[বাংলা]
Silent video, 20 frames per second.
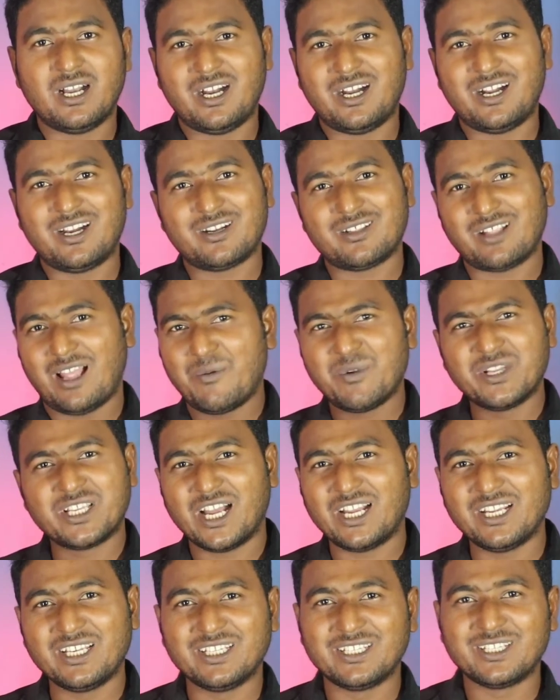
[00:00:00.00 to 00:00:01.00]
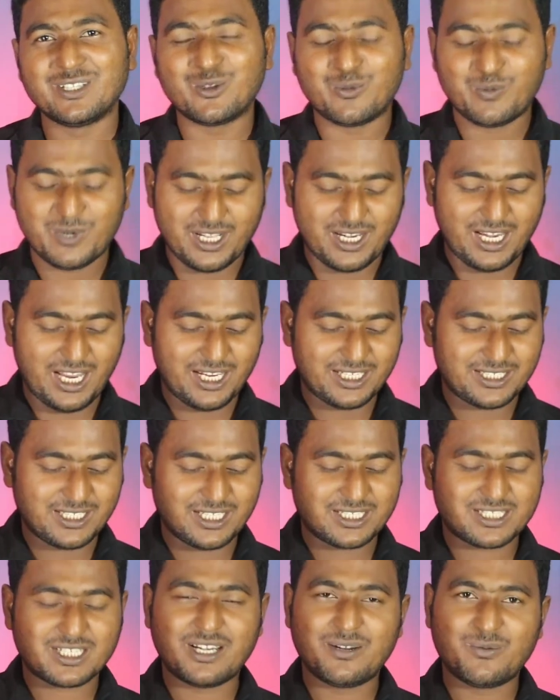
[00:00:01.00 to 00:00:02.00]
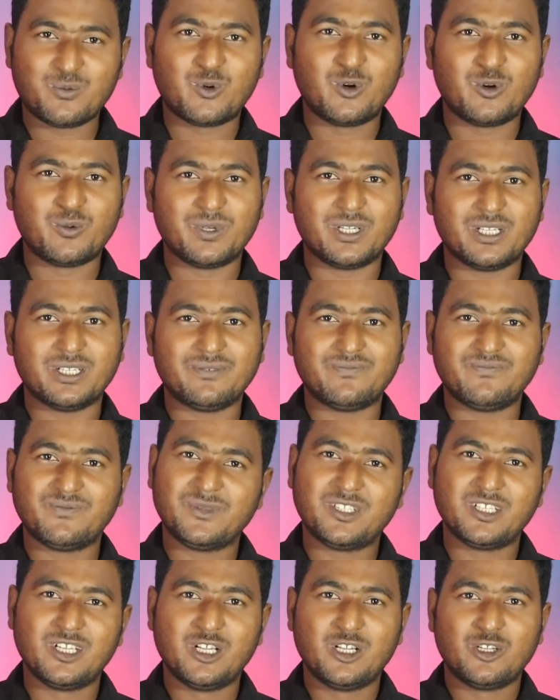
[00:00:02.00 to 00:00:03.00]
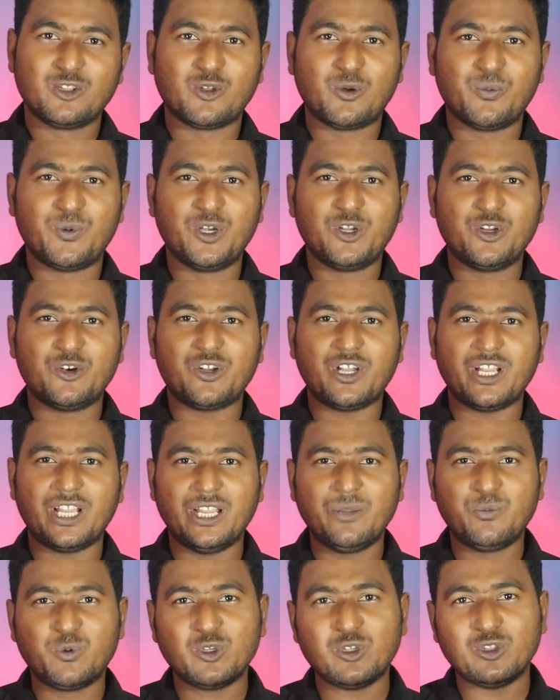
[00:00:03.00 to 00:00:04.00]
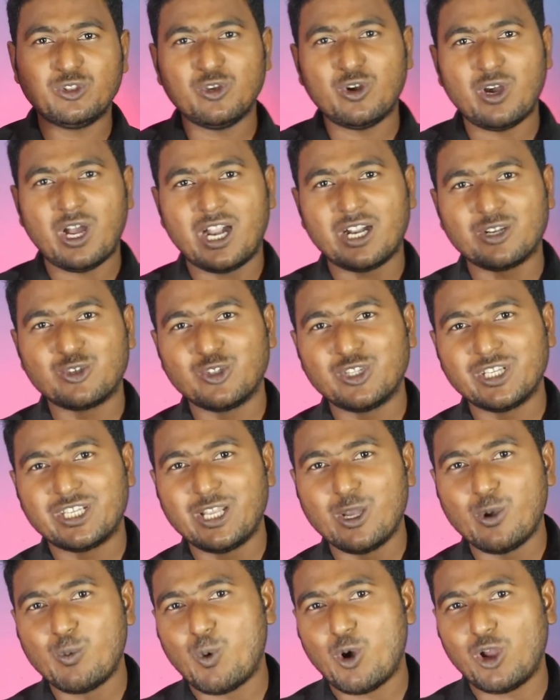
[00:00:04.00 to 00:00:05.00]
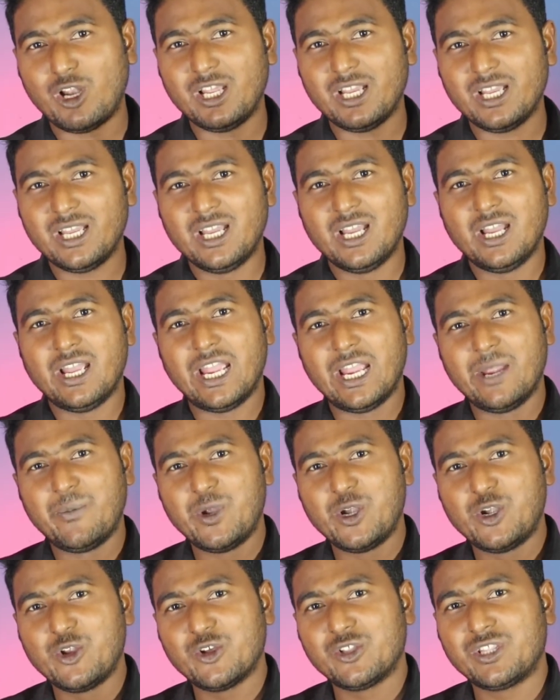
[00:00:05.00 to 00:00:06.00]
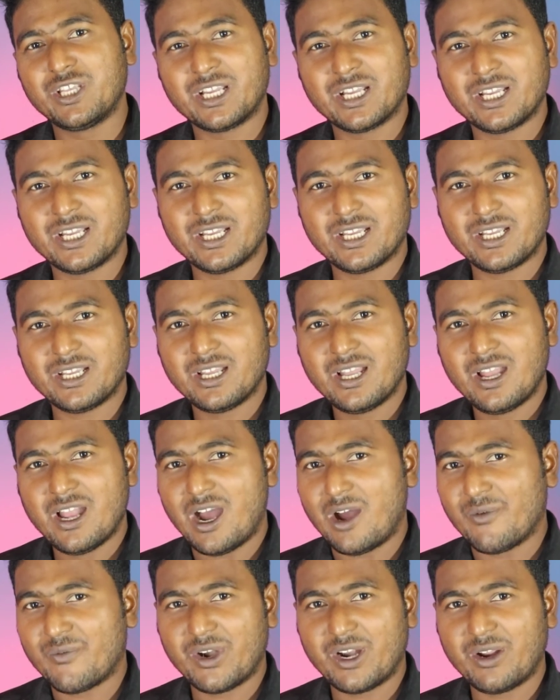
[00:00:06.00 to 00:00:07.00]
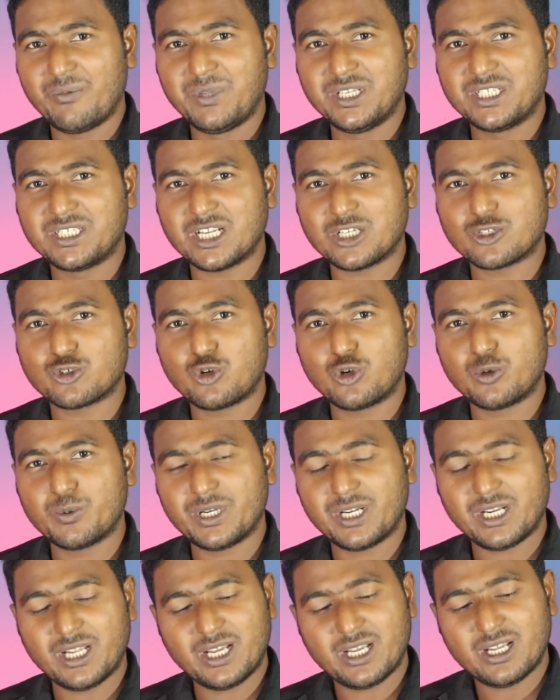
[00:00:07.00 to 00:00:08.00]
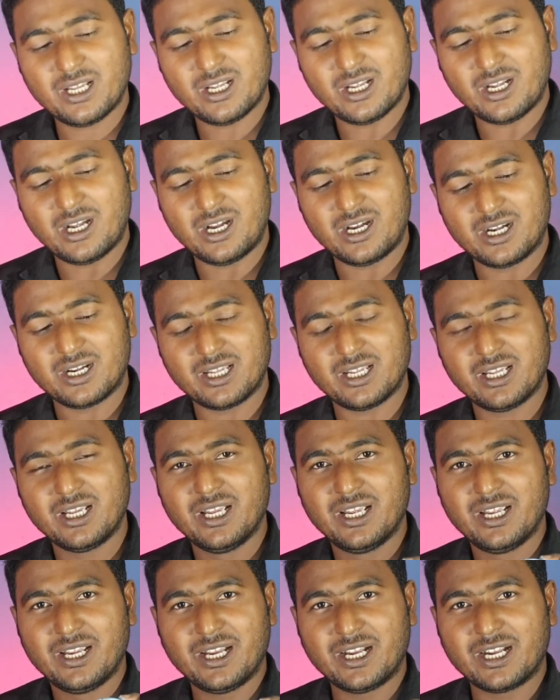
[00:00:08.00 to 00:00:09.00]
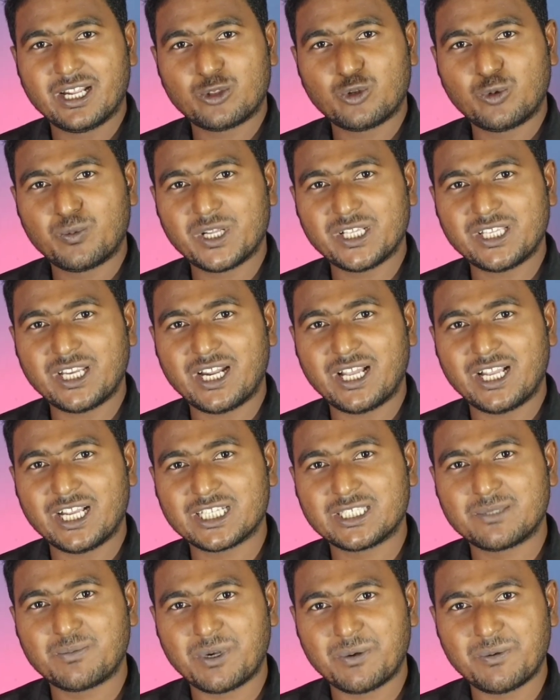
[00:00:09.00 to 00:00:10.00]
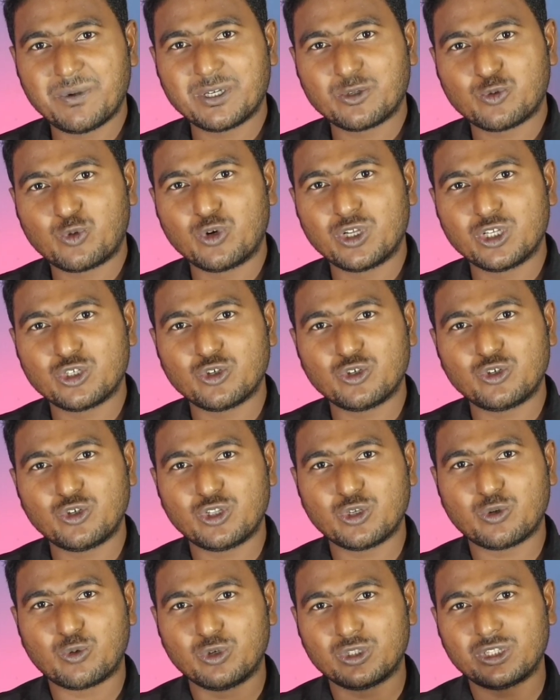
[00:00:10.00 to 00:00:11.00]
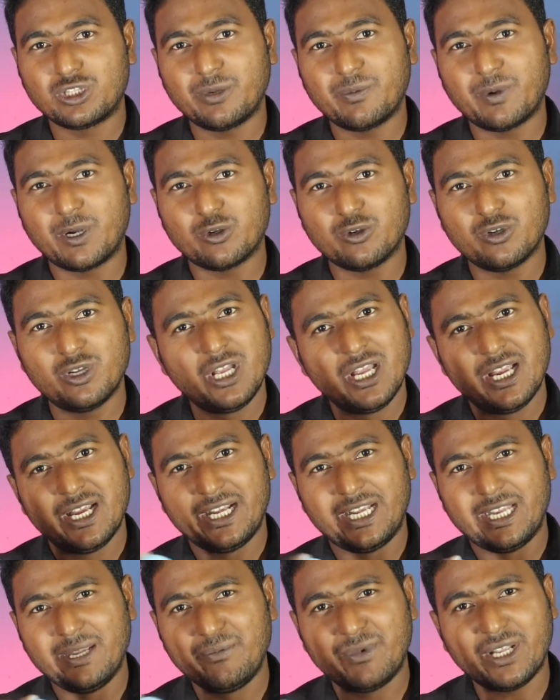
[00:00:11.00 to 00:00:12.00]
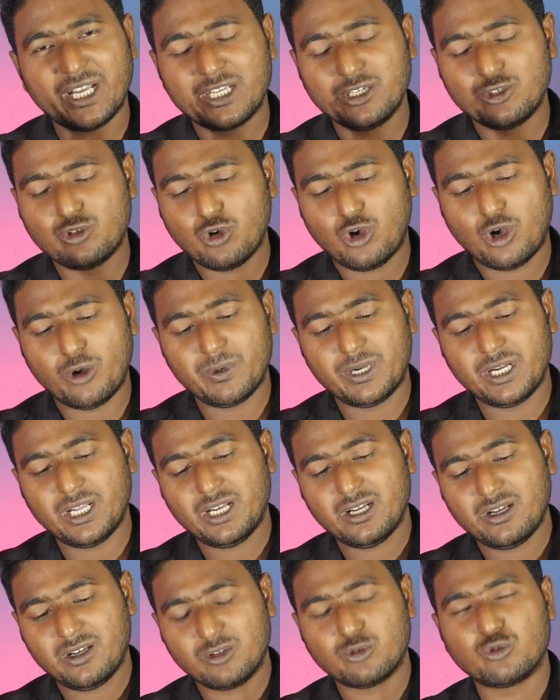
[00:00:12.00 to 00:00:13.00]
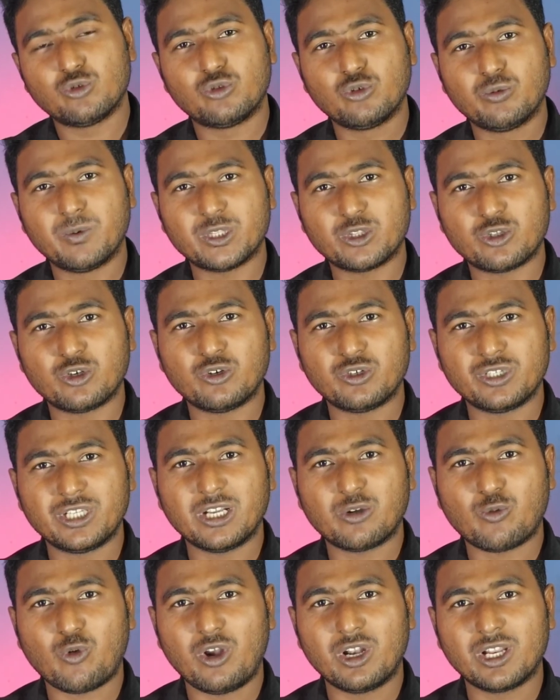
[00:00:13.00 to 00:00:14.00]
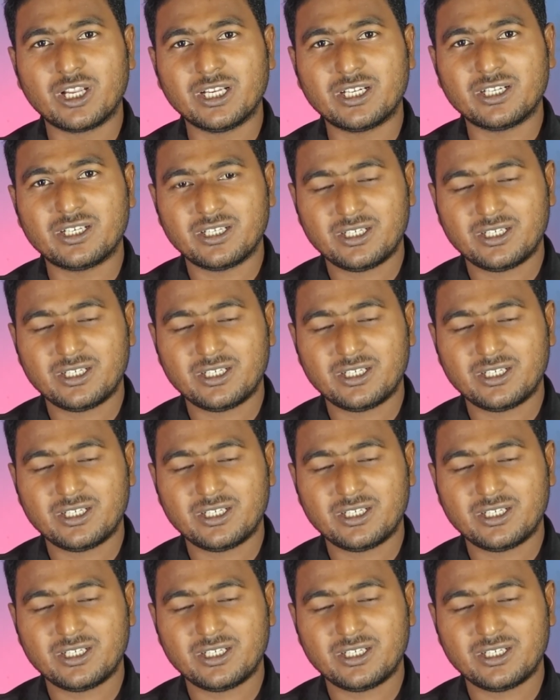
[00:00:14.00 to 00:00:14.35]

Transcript: আর আমি জানি যে তোমরা লাইক সাবস্ক্রাইব করবে তো ভিডিওটা এই পর্যন্ত আর যদি কেউ বলে এই ভিডিও দিকে আপনারা বিশ্বাস করবেন না আর এটা তোমরা যারা এক্সপেরিমেন্ট করেছো যদি করতে পারো ডিমটা কিছু হবে না শুধুমাত্র যে কলগেট